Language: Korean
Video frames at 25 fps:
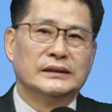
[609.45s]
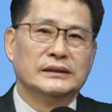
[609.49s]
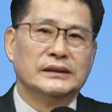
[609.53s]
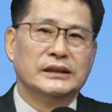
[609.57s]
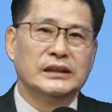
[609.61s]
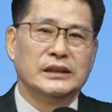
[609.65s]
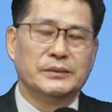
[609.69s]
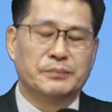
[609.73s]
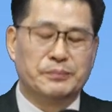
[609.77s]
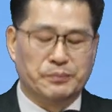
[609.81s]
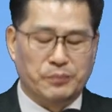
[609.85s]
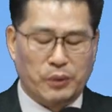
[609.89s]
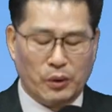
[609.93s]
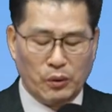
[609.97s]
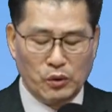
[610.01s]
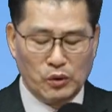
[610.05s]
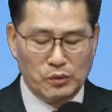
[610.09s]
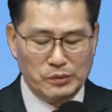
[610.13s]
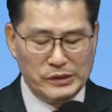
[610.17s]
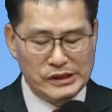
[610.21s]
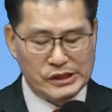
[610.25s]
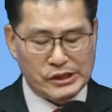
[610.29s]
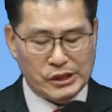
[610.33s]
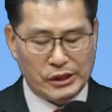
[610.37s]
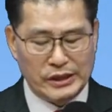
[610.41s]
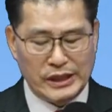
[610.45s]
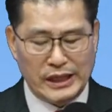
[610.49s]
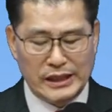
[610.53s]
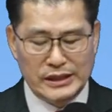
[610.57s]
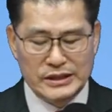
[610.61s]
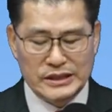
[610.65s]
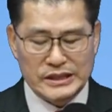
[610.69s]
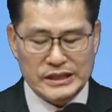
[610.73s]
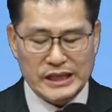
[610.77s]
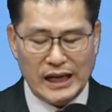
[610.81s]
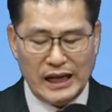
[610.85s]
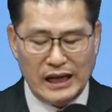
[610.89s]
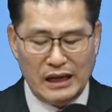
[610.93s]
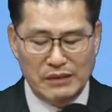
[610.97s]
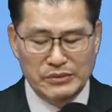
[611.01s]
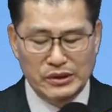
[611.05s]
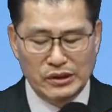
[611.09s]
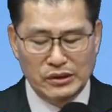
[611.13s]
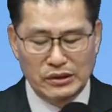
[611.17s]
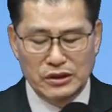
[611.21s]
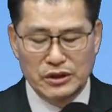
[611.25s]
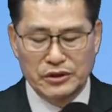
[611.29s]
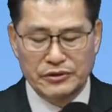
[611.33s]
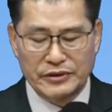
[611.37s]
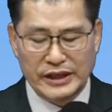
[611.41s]
이 복음을 전하는
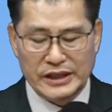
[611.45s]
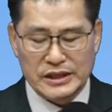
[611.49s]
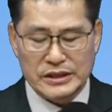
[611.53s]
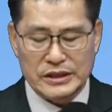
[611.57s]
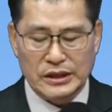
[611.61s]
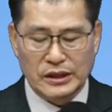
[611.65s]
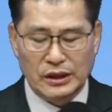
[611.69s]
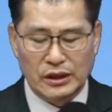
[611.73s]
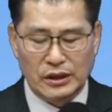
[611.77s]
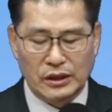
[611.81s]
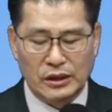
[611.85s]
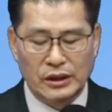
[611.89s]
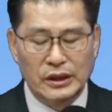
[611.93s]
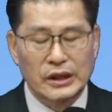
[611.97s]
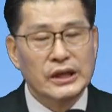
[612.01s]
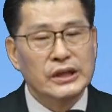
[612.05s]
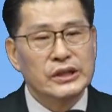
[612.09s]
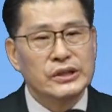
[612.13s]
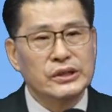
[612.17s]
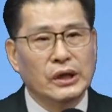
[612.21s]
사명을 위해서